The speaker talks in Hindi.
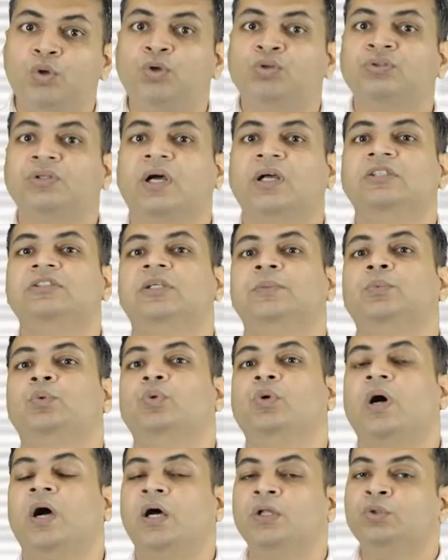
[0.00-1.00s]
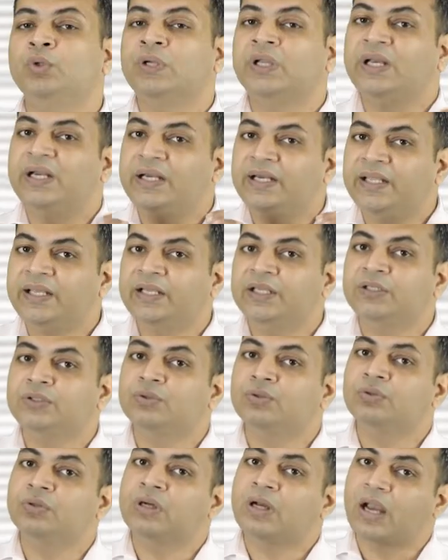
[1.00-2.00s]
को नुकसान जब हुआ तो किडनी की
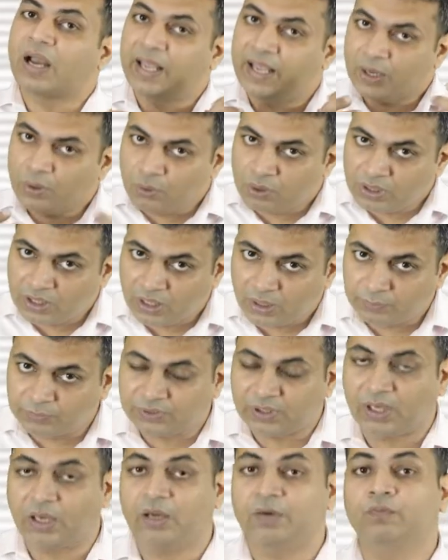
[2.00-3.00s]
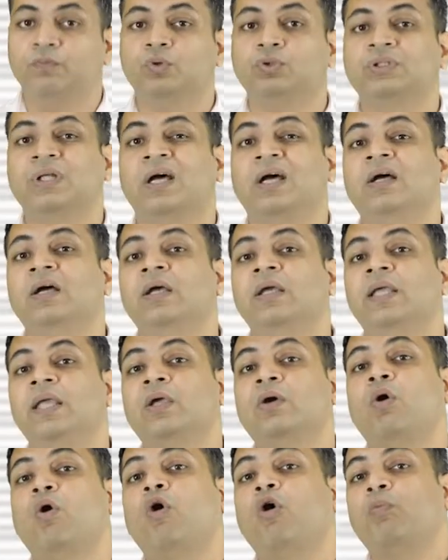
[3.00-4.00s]
जो एक और काम था वो था
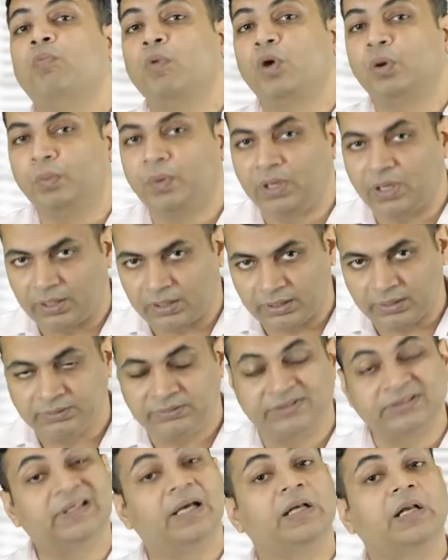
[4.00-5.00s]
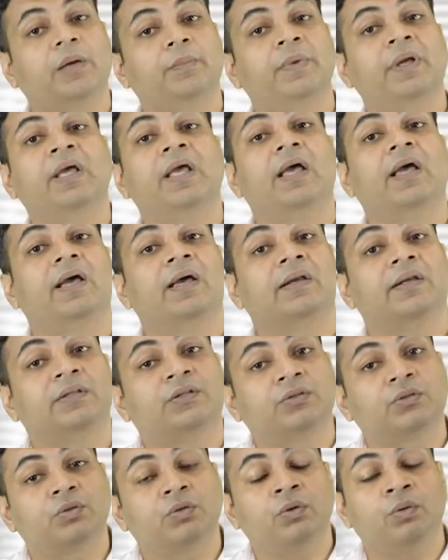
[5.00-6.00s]
एक हार्मोन बनाना जिसका नाम है
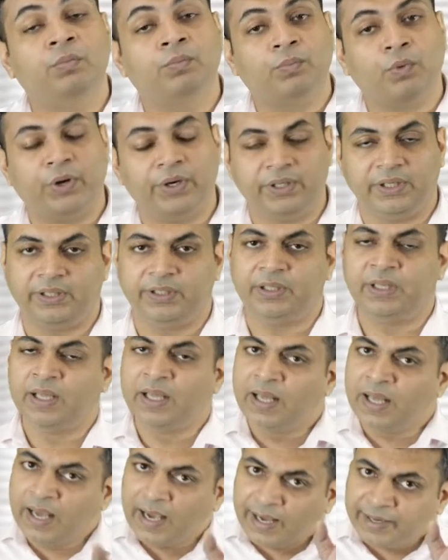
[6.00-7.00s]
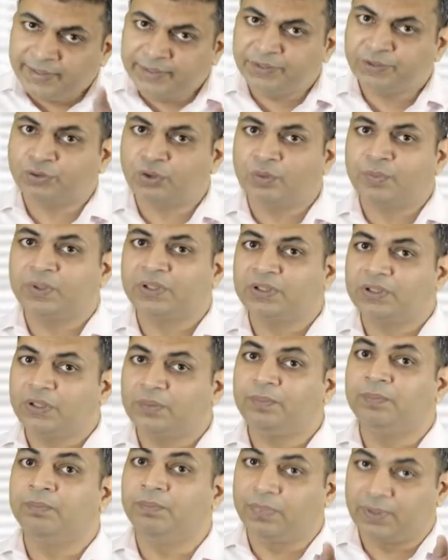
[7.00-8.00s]
एरिथ्रोपोइटिन एरिथ्रो
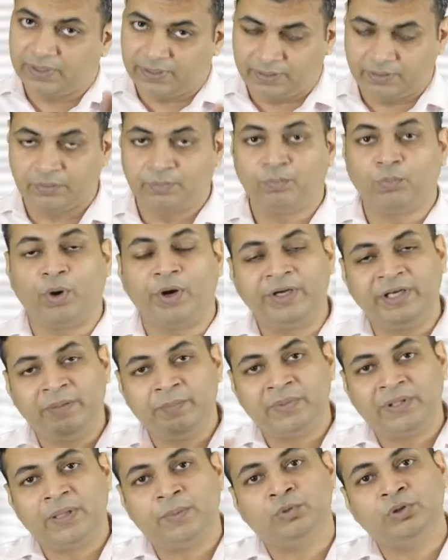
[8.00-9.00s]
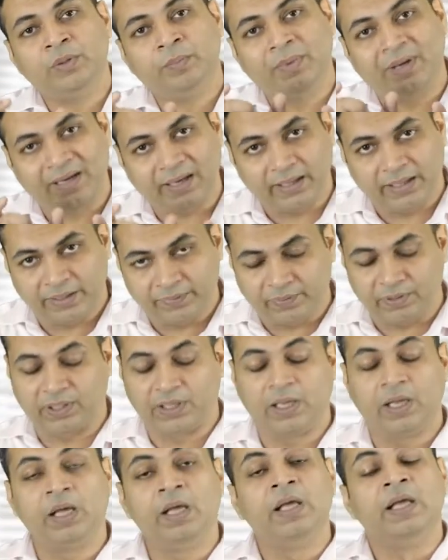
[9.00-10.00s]
मतलब ब्लड पोइटिन मतलब उसे बनाने
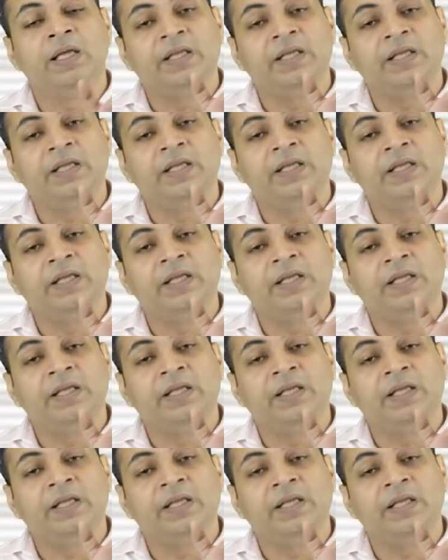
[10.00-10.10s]
वाला